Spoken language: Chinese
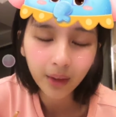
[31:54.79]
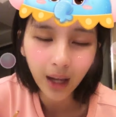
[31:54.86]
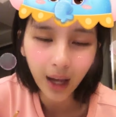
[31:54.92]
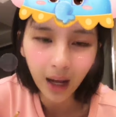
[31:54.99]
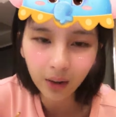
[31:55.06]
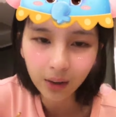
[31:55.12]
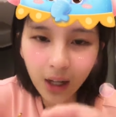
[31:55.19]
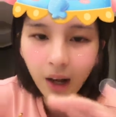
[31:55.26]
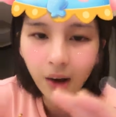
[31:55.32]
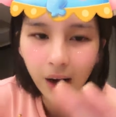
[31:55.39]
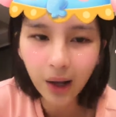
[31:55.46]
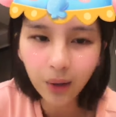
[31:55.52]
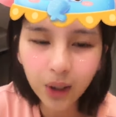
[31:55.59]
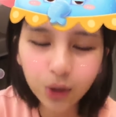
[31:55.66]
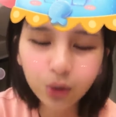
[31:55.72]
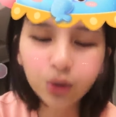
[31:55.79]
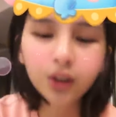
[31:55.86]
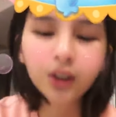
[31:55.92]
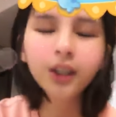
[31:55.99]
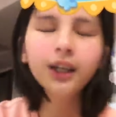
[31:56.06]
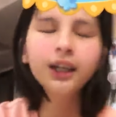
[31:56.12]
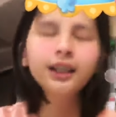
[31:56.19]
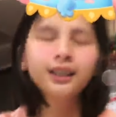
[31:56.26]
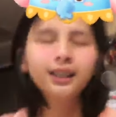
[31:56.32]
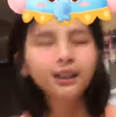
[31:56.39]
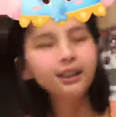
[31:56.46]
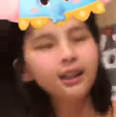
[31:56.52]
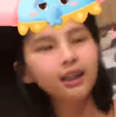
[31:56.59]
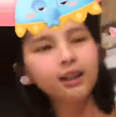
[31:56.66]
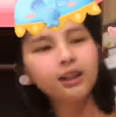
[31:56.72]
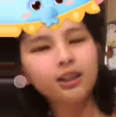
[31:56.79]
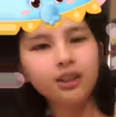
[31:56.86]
好，然后好，我要说心得